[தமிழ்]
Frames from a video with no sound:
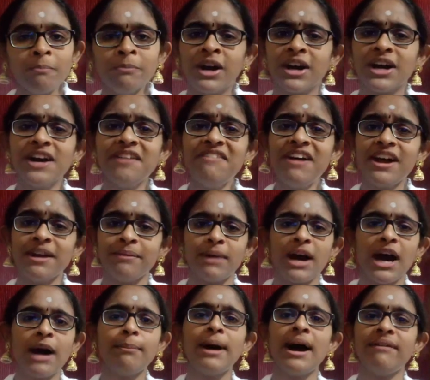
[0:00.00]
பகவான்
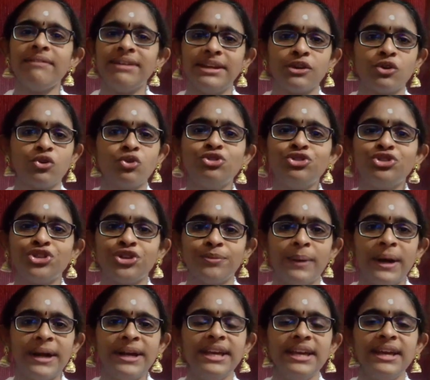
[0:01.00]
பாபாவின்
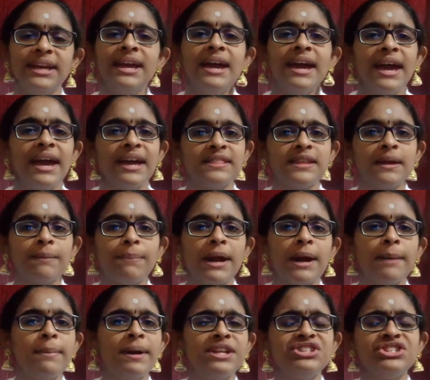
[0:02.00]
கூற்றுபடி இந்த
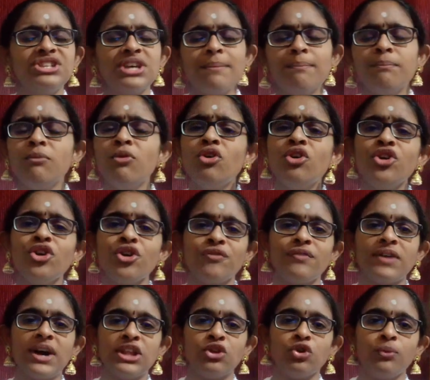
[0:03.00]
பிரபஞ்சம்
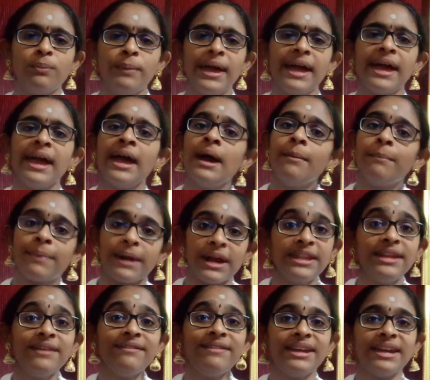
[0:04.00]
முழுவதுமே
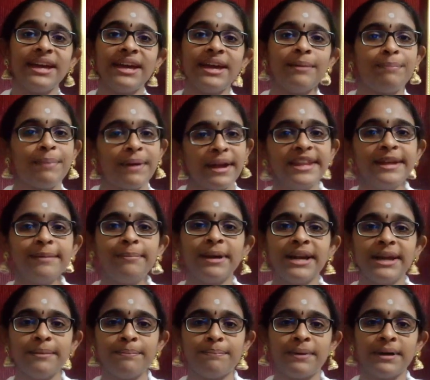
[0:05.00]
பிரதிவினை
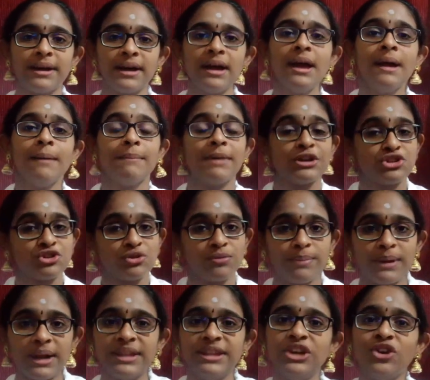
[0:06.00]
பிரதிபலிப்பு மற்றும்
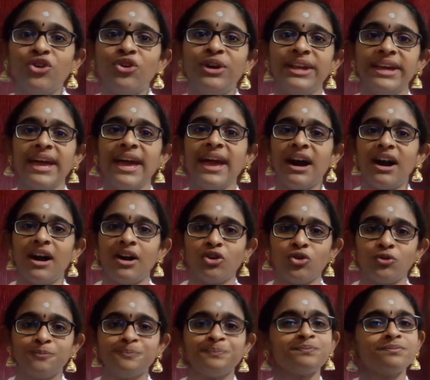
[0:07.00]
பிரதியொளியே
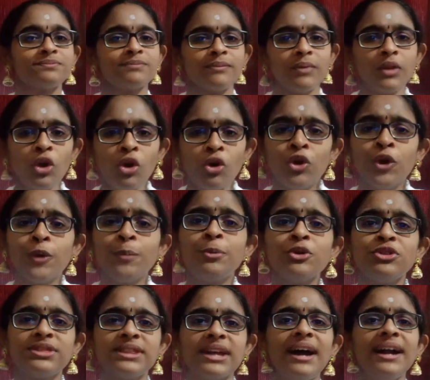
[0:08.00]
ஆகும் ஒரு
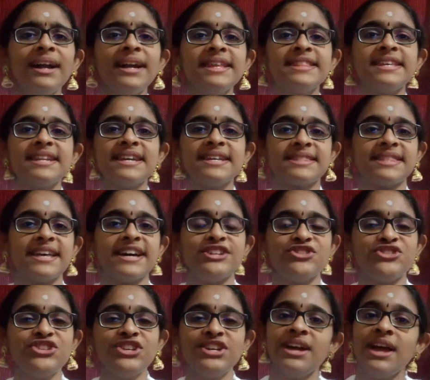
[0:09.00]
புத்தாண்டு
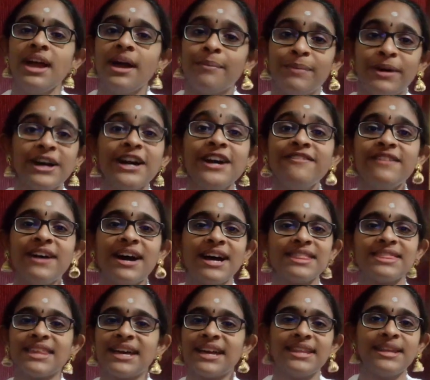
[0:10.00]
தினத்தன்று
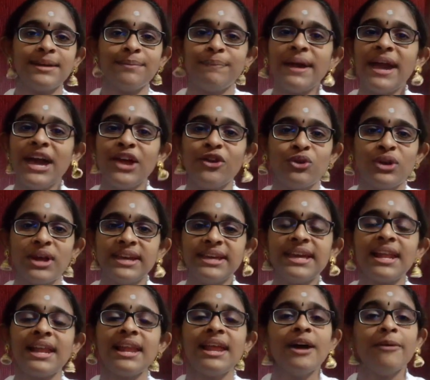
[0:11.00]
பகவான் தனது
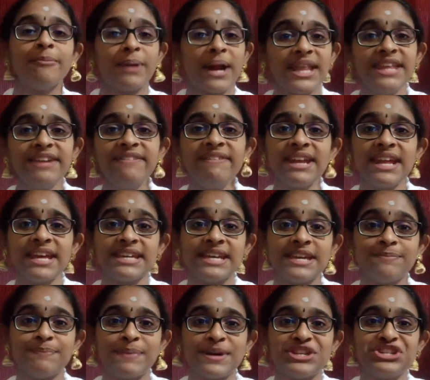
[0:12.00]
பேருரையில்
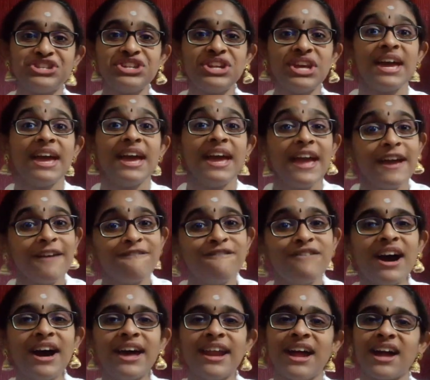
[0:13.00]
பிரதிவினையை பற்றி
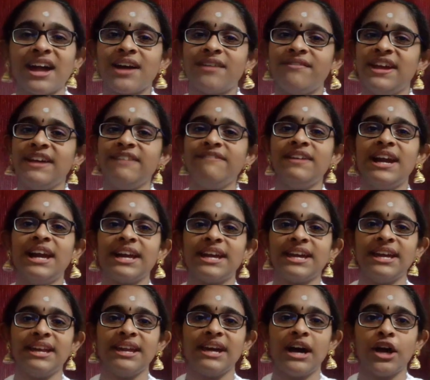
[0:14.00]
இவ்வாறாகவே
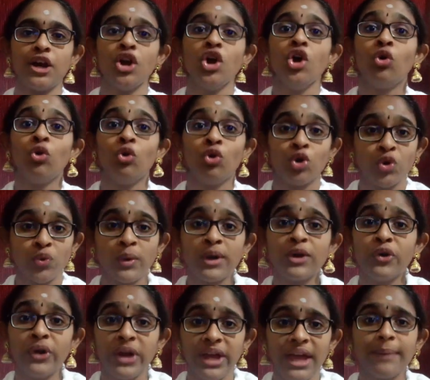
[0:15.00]
விளக்கினார்
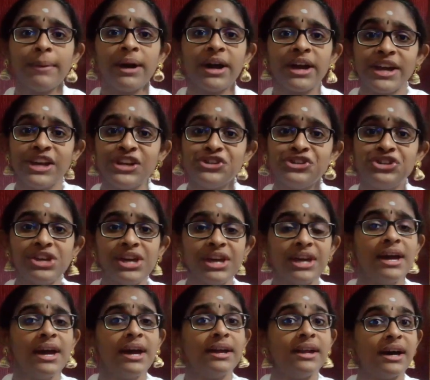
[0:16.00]
ஒருவருடைய மகிழ்ச்சி
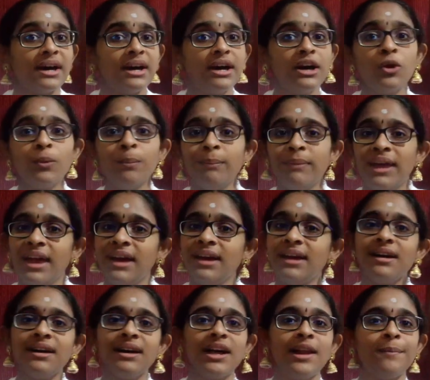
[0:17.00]
நகரும்
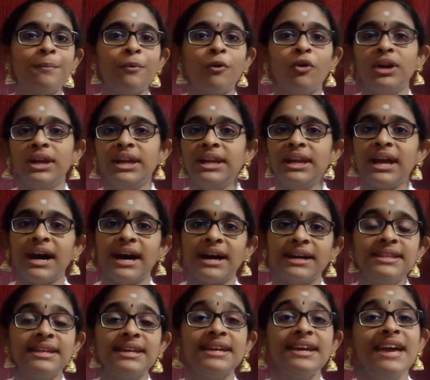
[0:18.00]
மேகங்கள் போல்
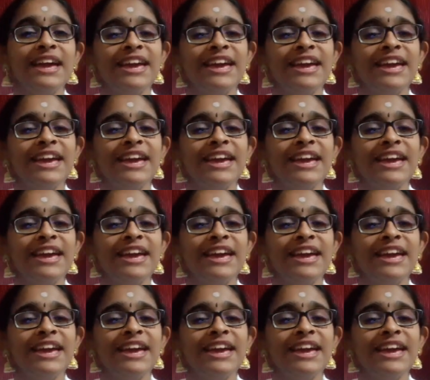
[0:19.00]
இல்லாது